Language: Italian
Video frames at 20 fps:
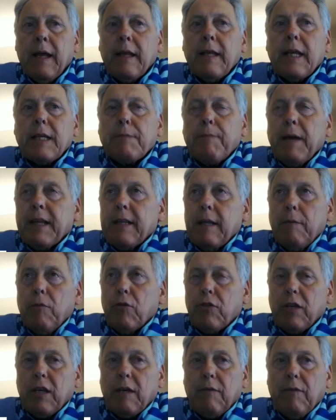gli aspetti
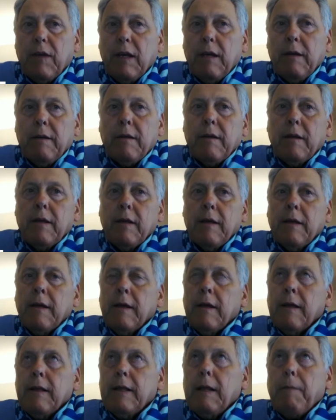emotivi
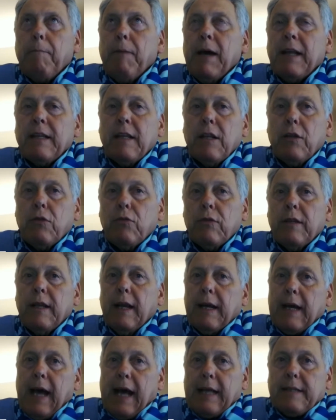da parte di tutti i
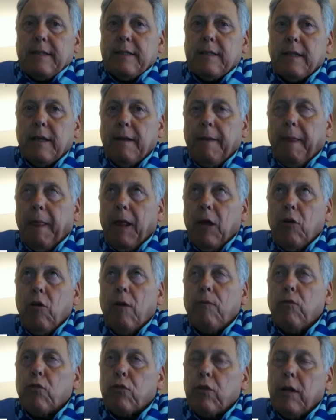ragazzi che
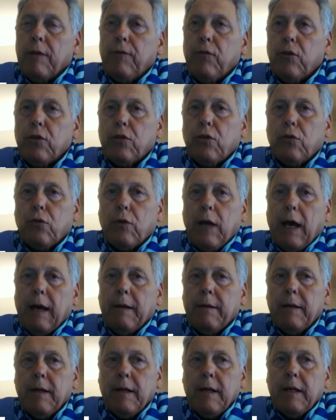ho avuto la
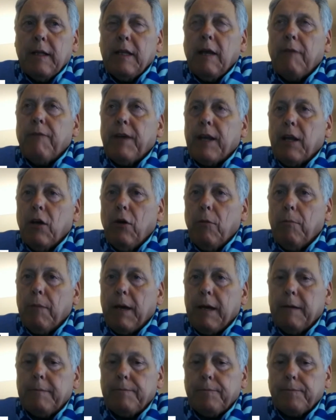fortuna di avere con
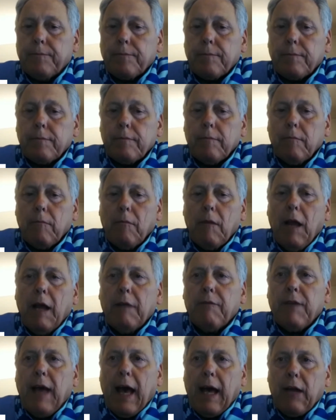me
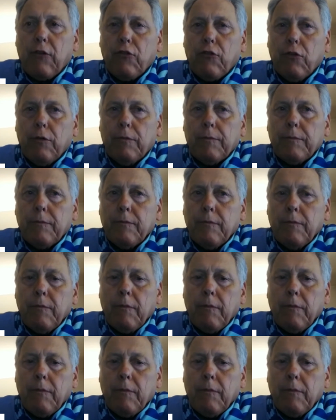al viaggio.